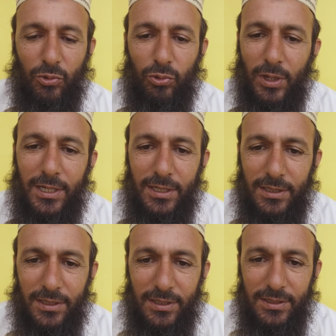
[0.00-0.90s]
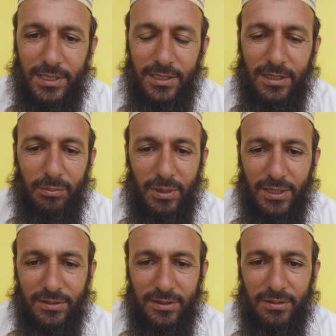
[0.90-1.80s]
कोताही नहीं करनी चाहिए
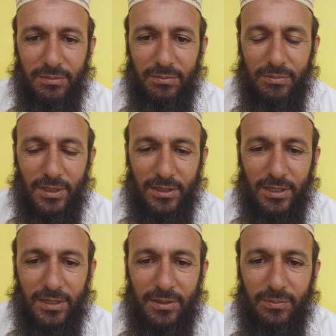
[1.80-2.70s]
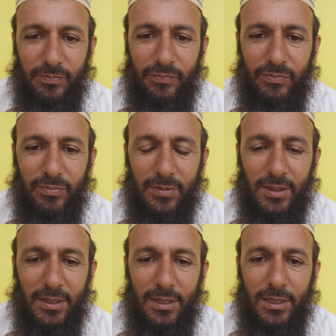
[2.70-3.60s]
नमाज के अंदर
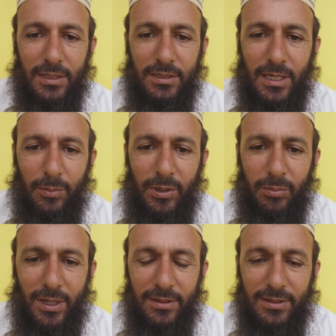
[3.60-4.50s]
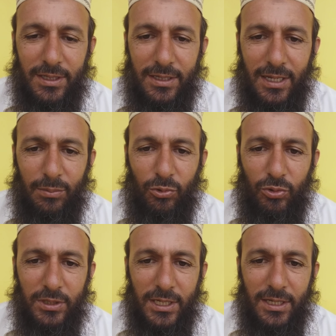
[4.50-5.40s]
जब नमाज का टाइम
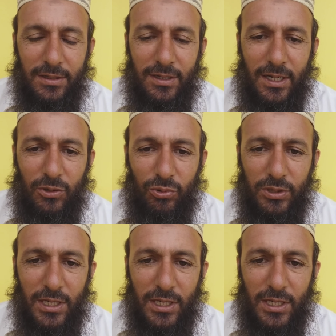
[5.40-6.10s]
हो जाए अजान हो